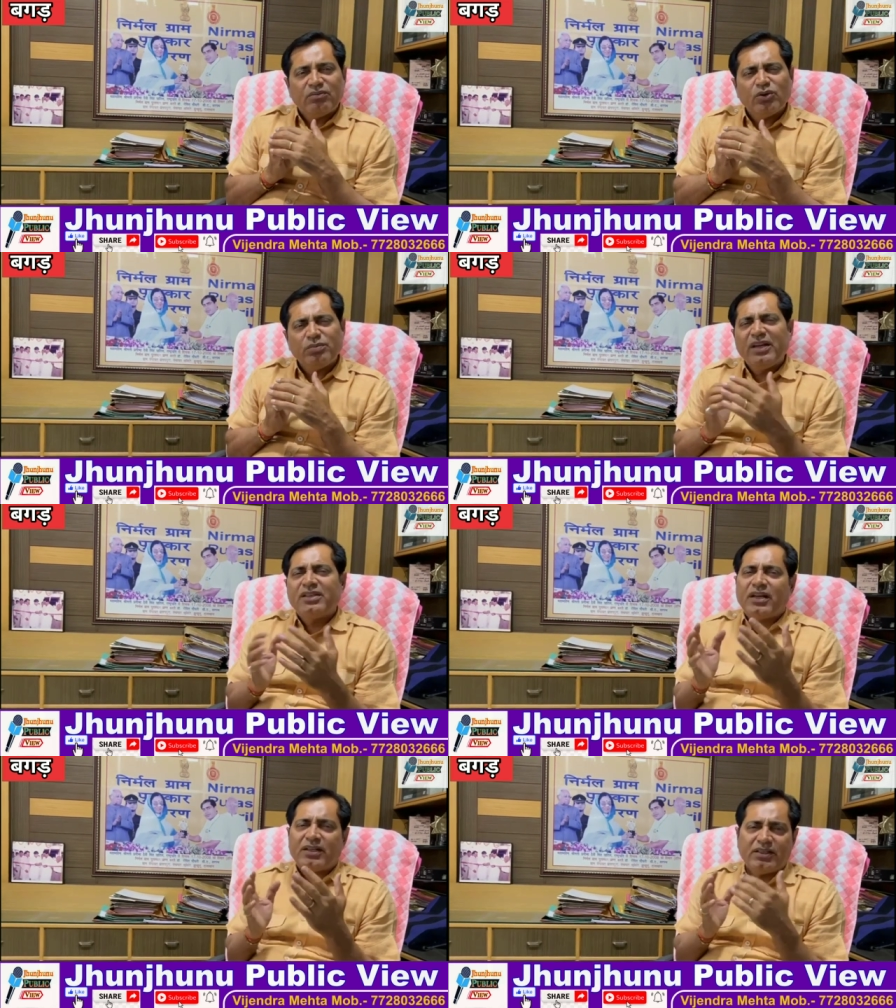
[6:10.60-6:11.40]
बहुत
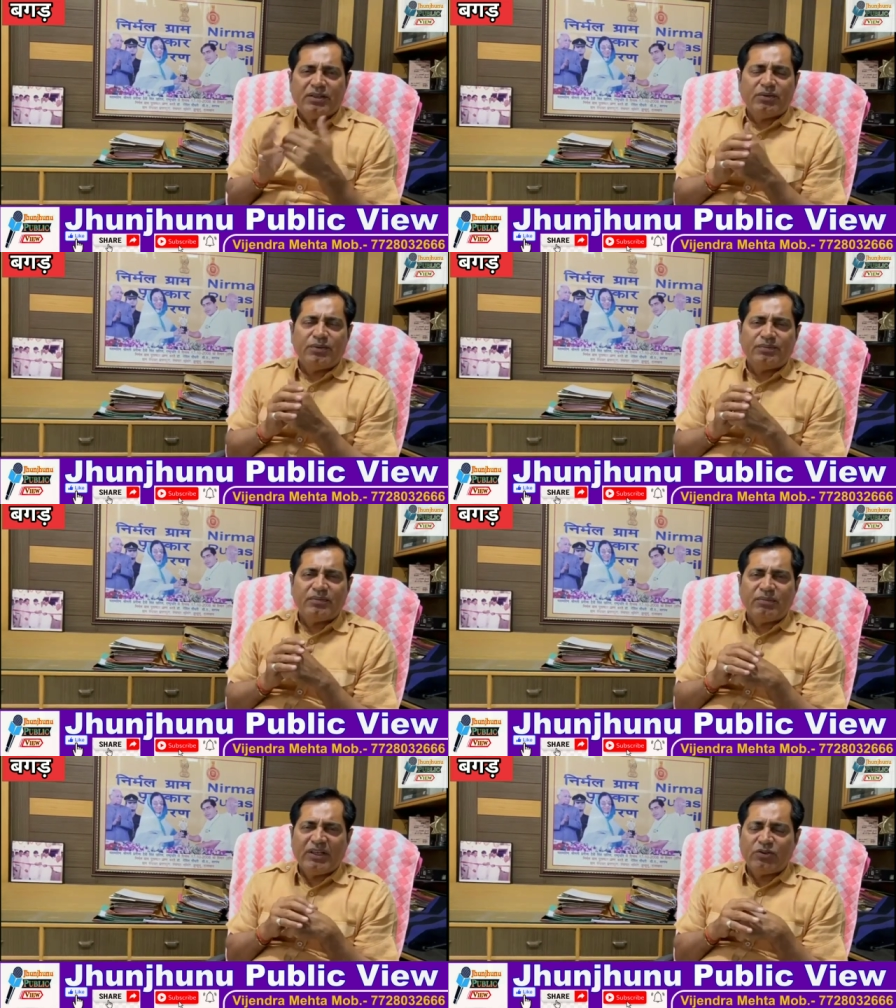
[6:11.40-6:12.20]
मेहनत कराते थे वो
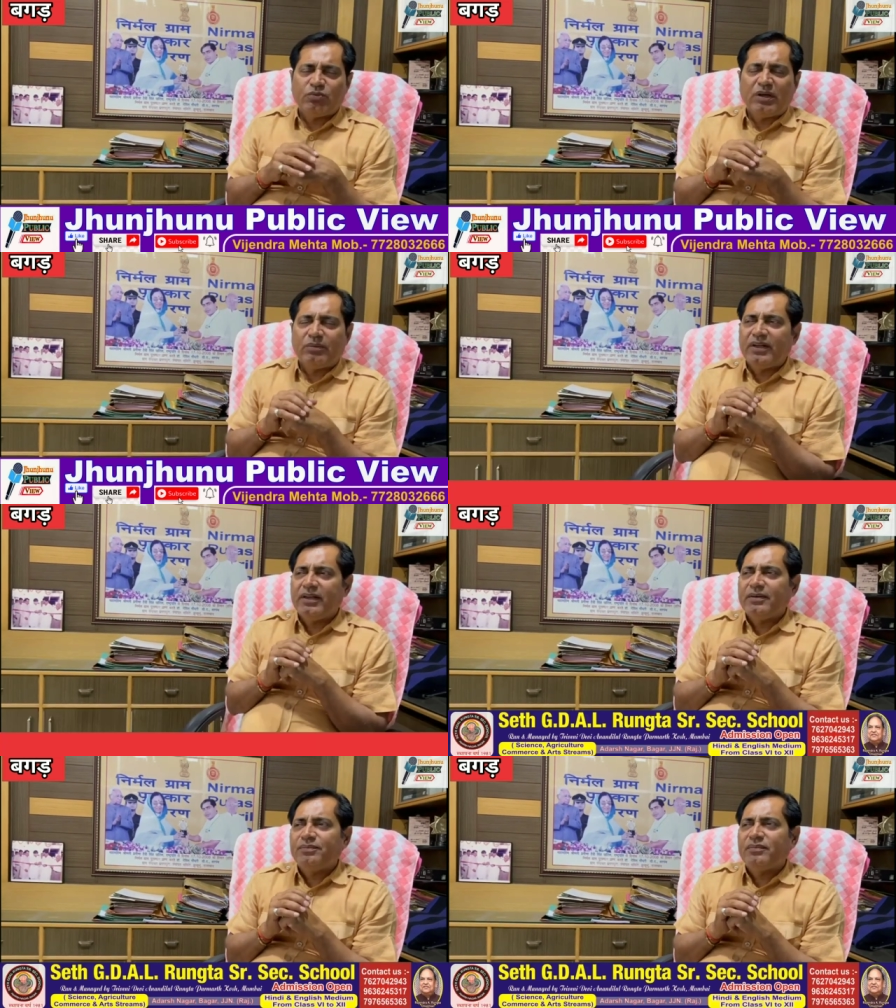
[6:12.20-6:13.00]
मेरी शुभकामनाएं
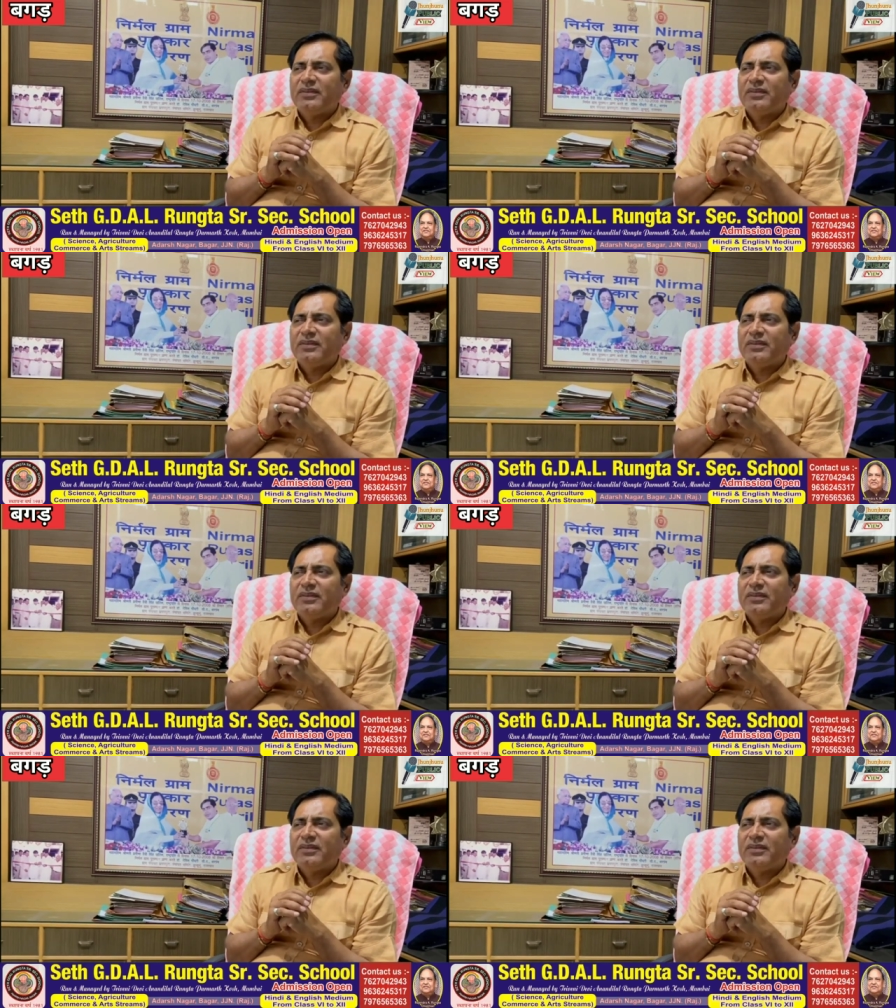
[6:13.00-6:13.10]
हैं